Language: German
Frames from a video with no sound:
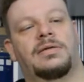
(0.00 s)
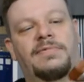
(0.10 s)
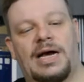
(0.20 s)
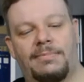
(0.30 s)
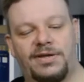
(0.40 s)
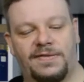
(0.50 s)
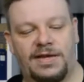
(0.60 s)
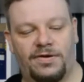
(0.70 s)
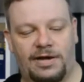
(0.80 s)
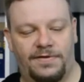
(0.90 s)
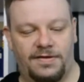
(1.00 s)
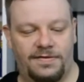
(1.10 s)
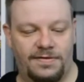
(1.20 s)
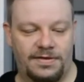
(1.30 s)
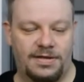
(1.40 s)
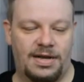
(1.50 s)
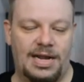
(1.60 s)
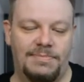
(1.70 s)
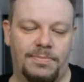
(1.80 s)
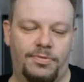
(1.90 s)
Wir haben tatsächlich noch etwas.
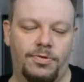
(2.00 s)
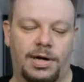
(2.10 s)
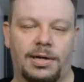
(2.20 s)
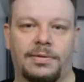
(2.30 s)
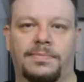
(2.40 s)
Lebe pur.